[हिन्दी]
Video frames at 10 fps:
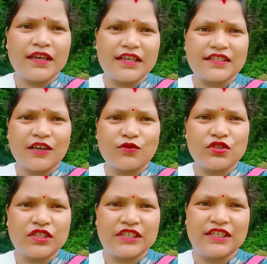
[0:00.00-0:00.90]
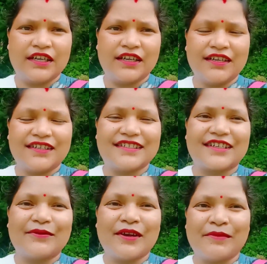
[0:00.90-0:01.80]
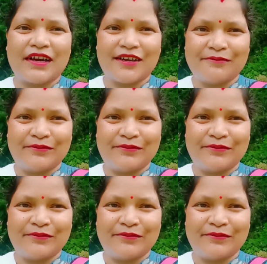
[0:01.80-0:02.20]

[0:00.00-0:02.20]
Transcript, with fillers: इसका कुछ रीज़न है इसका भी हम आगे